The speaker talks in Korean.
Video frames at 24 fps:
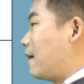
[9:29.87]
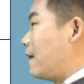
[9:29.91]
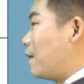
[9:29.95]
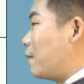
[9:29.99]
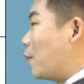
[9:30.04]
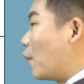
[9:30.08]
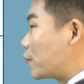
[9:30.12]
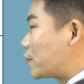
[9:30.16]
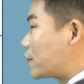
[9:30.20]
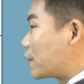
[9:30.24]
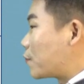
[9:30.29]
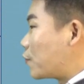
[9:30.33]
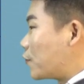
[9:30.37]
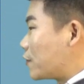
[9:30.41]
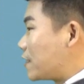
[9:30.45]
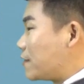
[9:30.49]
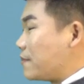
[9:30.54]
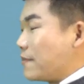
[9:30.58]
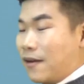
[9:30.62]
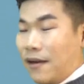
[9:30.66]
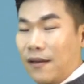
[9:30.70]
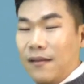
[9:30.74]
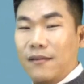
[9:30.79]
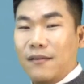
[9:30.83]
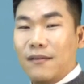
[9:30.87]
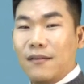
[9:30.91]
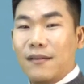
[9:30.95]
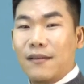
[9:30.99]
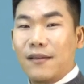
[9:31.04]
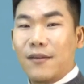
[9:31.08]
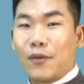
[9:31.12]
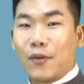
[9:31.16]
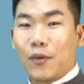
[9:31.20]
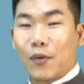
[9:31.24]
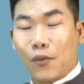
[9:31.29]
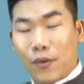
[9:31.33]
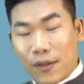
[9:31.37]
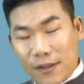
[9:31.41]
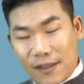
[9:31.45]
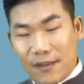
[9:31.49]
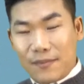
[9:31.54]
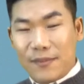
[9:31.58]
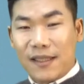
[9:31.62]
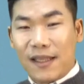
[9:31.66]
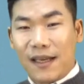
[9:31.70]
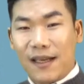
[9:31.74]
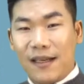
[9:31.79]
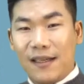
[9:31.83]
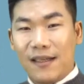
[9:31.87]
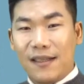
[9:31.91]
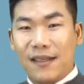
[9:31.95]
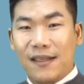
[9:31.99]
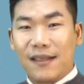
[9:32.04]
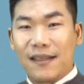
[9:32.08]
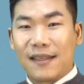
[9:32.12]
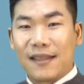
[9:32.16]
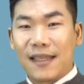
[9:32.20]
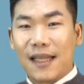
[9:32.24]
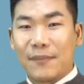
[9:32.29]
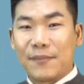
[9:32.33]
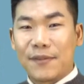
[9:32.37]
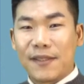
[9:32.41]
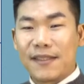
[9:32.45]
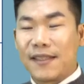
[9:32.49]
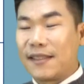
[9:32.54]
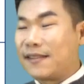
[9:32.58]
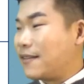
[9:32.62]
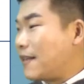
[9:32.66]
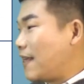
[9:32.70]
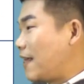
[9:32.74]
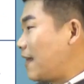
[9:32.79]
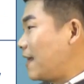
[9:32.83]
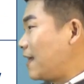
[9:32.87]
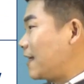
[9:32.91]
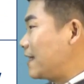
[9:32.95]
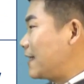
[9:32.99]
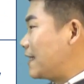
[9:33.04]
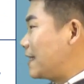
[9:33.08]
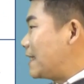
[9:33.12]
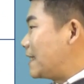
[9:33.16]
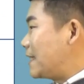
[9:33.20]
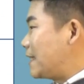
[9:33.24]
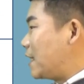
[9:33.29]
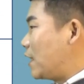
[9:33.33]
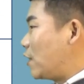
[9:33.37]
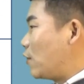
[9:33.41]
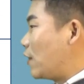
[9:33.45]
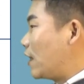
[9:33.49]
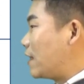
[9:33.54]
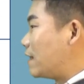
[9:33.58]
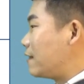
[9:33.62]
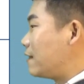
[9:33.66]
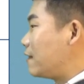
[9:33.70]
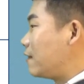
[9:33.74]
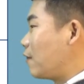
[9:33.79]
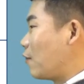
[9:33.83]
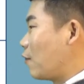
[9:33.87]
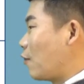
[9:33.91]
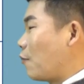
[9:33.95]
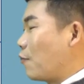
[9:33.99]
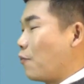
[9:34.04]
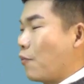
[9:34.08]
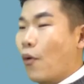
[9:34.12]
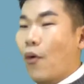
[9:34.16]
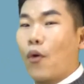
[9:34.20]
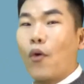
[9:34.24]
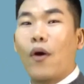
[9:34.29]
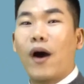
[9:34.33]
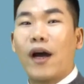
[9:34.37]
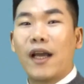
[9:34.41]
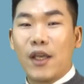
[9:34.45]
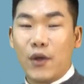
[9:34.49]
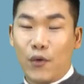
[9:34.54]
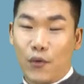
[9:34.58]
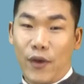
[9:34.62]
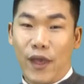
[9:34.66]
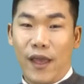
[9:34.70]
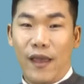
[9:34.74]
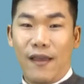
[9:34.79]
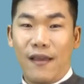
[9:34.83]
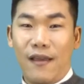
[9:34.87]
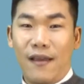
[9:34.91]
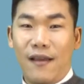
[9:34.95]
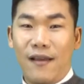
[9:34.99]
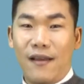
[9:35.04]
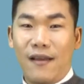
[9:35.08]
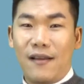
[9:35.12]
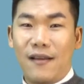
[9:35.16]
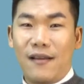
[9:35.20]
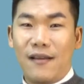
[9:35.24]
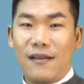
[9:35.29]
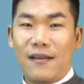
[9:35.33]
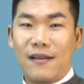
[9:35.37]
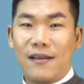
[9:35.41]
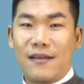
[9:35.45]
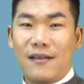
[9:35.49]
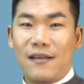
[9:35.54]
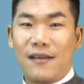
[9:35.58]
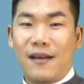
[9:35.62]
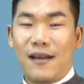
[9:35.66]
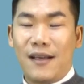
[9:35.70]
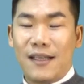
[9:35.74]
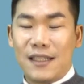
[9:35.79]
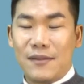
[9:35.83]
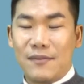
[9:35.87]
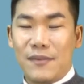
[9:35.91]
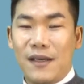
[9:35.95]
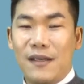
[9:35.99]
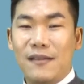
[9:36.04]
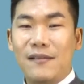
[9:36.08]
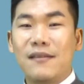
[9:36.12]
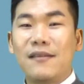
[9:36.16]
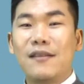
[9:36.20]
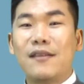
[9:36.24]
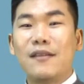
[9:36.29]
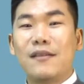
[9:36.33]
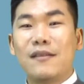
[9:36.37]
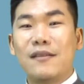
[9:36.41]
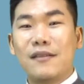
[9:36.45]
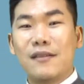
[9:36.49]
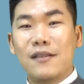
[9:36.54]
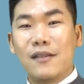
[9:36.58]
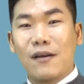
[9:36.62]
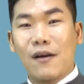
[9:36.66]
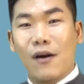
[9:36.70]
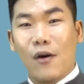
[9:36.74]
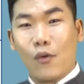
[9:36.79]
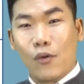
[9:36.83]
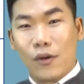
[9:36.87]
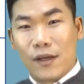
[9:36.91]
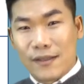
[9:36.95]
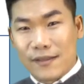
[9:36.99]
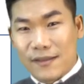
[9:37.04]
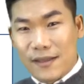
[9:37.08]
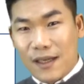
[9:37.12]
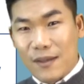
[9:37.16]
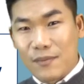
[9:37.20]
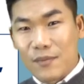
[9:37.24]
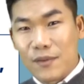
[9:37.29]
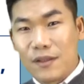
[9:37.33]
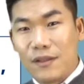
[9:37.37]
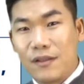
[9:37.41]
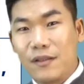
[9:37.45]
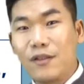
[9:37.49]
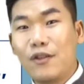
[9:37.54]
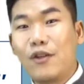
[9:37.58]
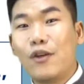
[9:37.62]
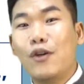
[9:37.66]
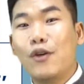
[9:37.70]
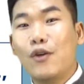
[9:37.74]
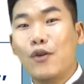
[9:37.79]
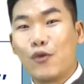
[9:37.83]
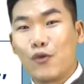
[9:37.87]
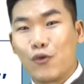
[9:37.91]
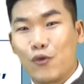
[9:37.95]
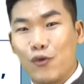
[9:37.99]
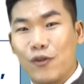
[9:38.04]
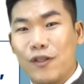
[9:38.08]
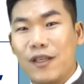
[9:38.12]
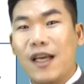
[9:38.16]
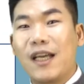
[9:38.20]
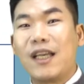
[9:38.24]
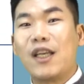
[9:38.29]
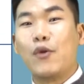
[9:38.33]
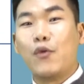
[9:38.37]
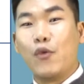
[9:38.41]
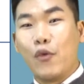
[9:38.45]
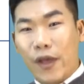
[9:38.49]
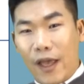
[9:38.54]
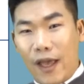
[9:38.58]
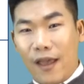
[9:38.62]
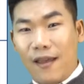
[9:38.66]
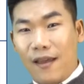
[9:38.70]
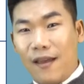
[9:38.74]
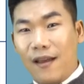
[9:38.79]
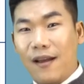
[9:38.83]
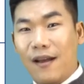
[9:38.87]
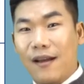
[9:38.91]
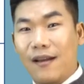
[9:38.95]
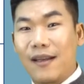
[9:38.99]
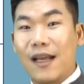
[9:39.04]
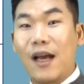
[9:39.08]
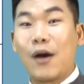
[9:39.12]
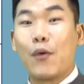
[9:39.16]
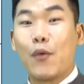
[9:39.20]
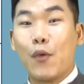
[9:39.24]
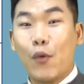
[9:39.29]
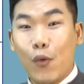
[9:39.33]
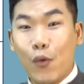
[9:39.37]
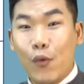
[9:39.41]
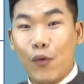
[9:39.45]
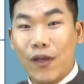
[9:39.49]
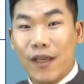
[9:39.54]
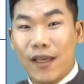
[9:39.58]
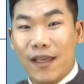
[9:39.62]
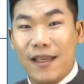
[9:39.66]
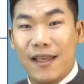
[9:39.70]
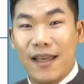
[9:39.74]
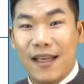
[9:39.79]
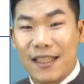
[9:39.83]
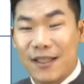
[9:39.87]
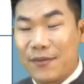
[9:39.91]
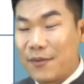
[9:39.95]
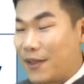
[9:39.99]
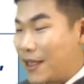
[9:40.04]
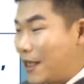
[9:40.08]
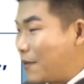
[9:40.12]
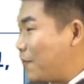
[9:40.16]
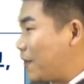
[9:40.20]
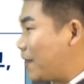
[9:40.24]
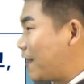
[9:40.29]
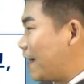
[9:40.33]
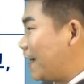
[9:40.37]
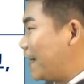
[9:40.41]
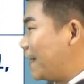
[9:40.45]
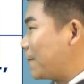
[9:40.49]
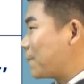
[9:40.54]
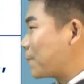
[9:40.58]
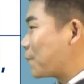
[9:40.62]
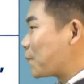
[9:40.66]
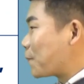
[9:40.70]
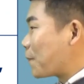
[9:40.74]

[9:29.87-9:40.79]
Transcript: 목적 보시면 똑같습니다. 납세자들의 신뢰를 보호하기 위해 하지만 억울한 사람들을 구제하기 위해 라고 이해하시면 됩니다.